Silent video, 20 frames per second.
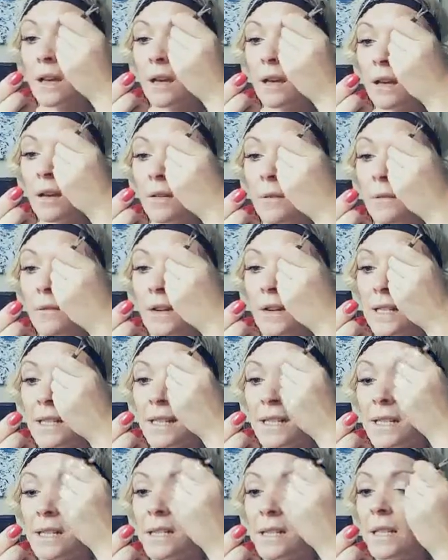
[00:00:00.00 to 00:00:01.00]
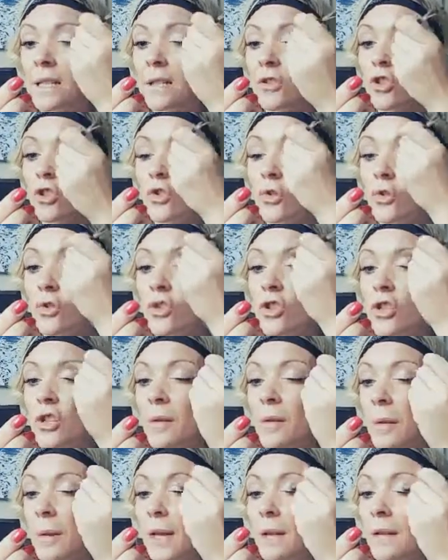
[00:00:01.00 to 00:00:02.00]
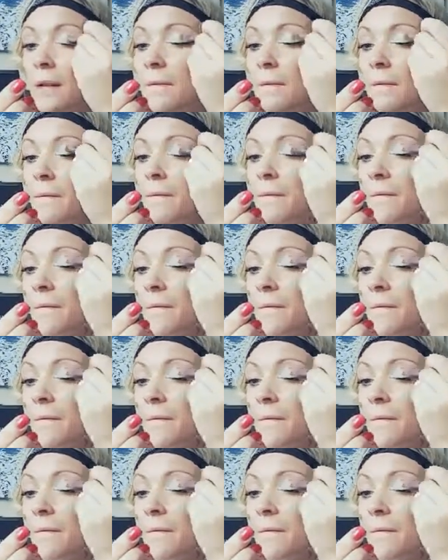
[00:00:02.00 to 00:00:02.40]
ähm, weil die richtig schön schimmern